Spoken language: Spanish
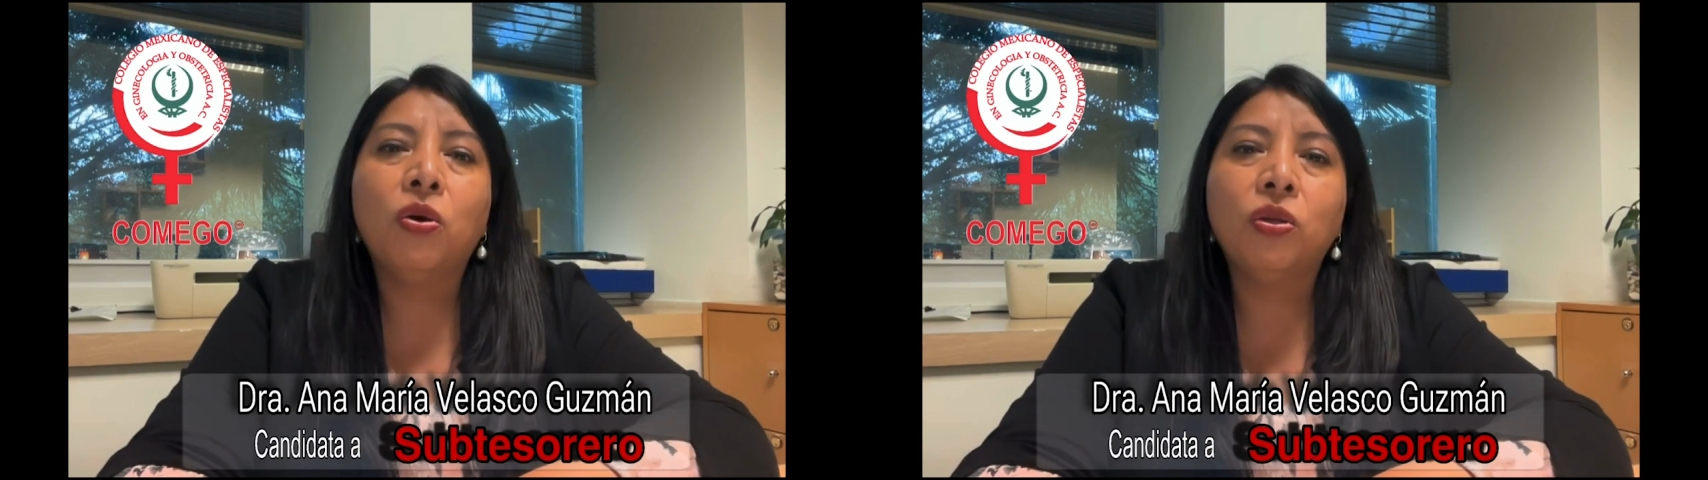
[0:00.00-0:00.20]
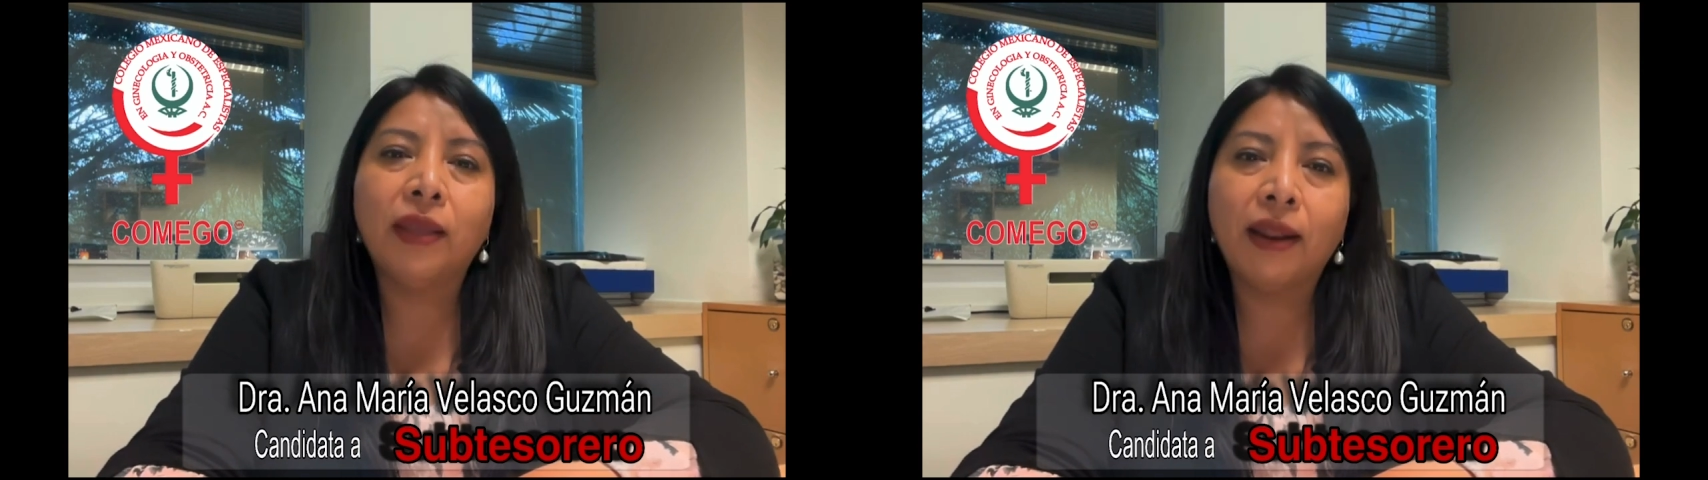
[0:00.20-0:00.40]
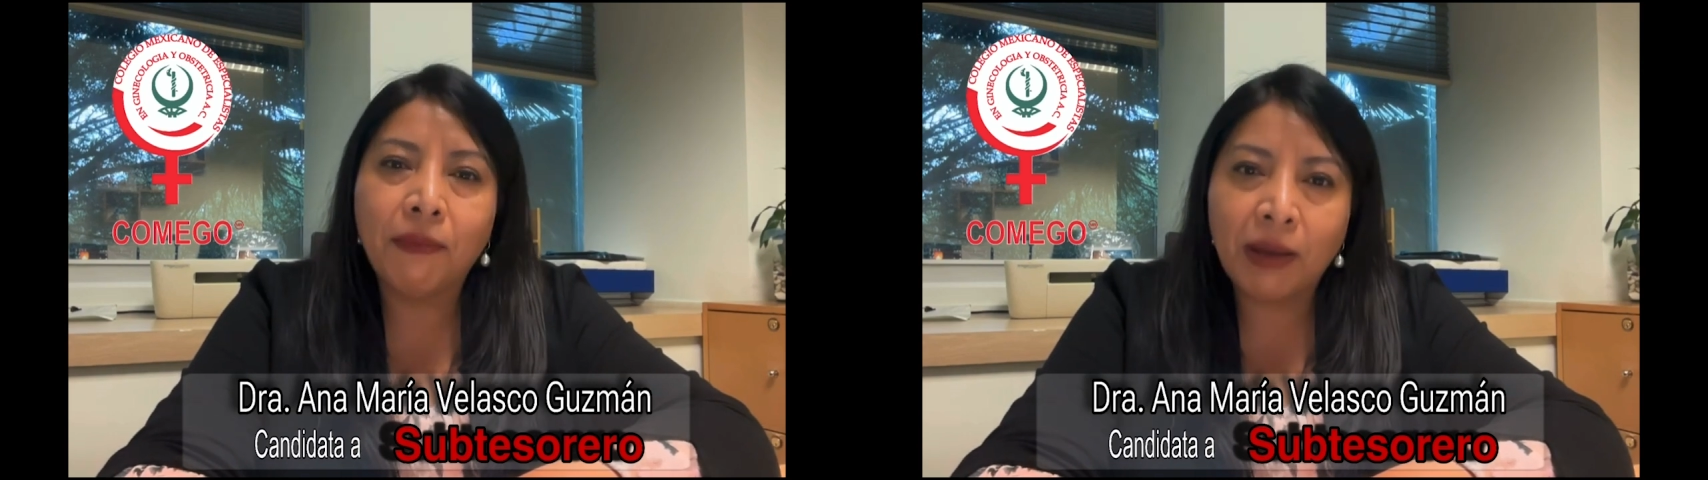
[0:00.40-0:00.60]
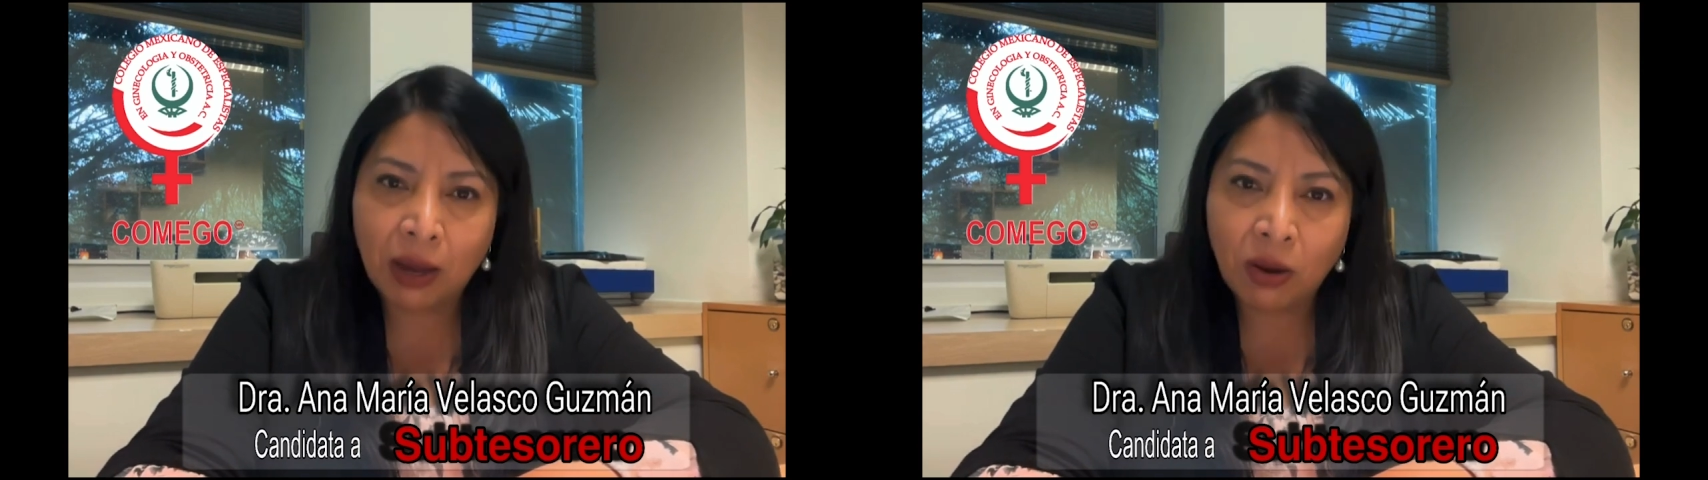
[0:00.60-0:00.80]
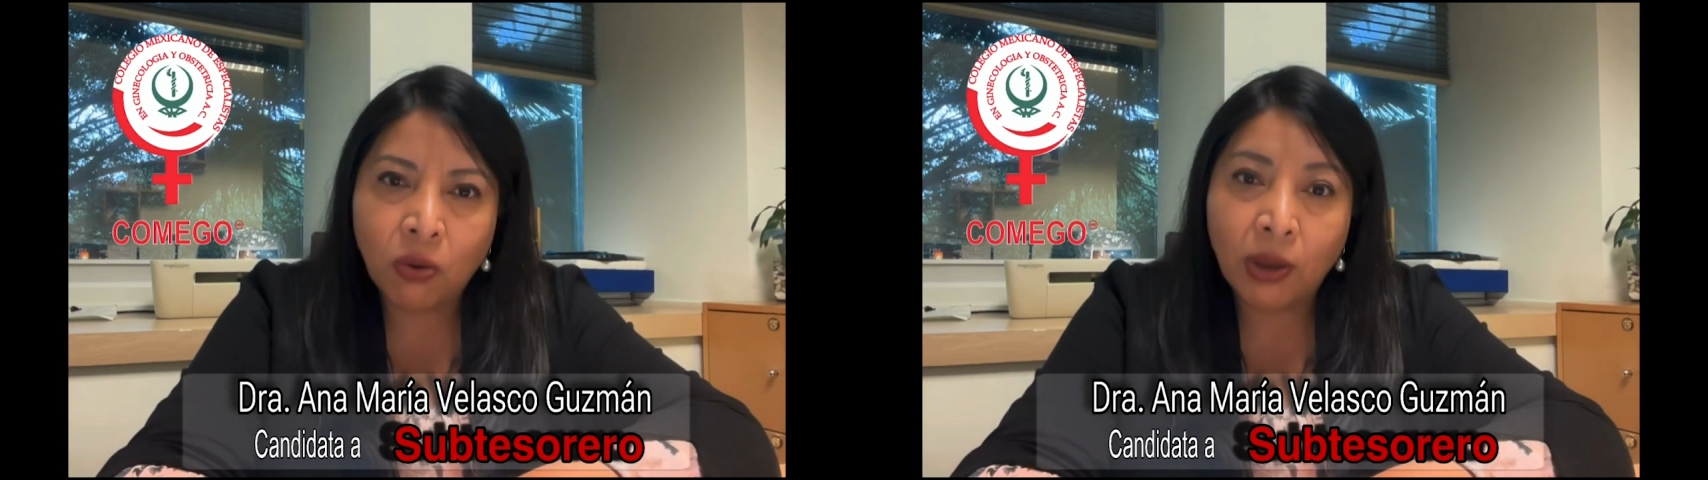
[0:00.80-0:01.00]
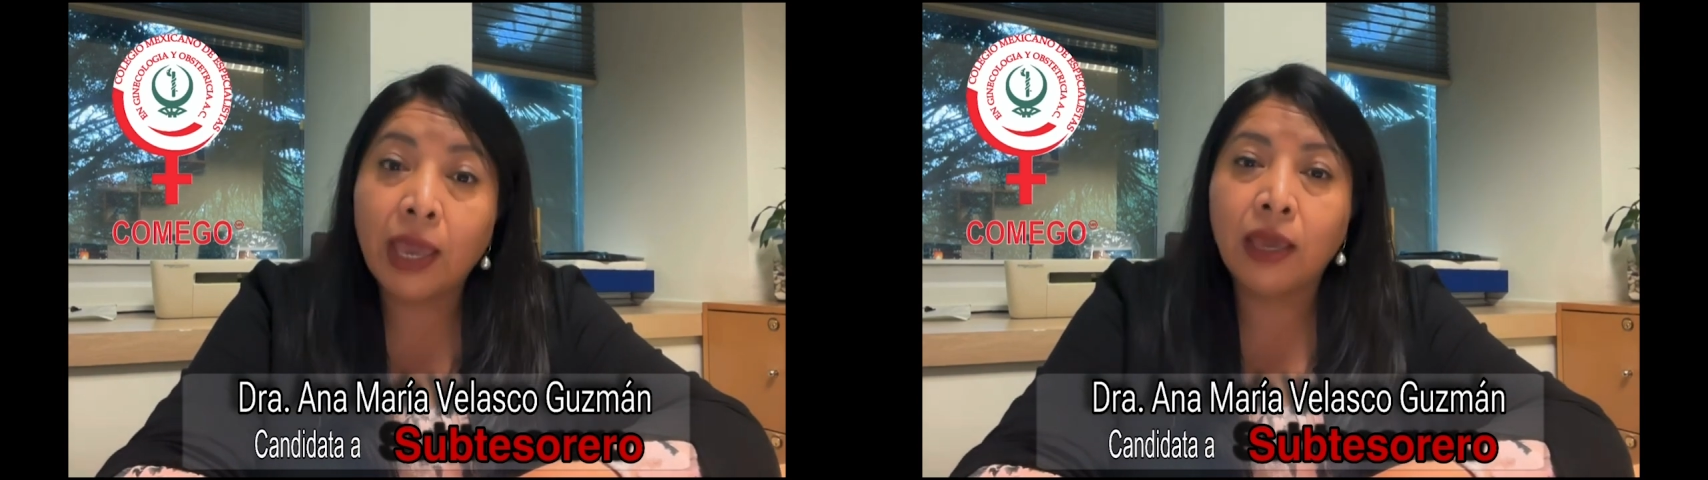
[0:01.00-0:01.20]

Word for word: con trabajo e